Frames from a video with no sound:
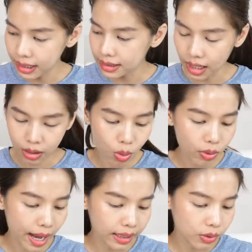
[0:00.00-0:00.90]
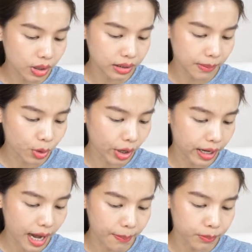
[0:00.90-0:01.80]
ลิตจากโรงงานเดียวกันกับดอย
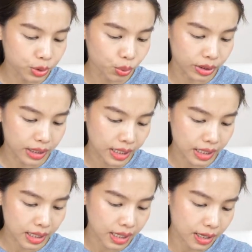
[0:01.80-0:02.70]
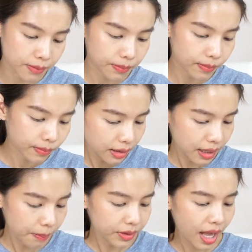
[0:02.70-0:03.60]
คำสูตรนี้
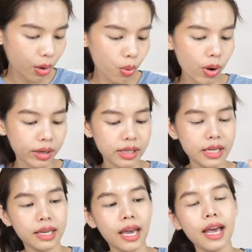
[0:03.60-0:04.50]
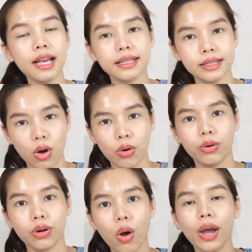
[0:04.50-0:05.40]
น้ำหนักขวดนี้แค่
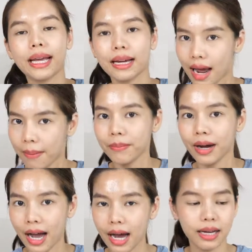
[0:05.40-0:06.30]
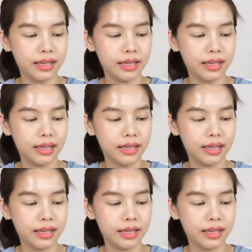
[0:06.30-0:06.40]
200 กรัมค่ะ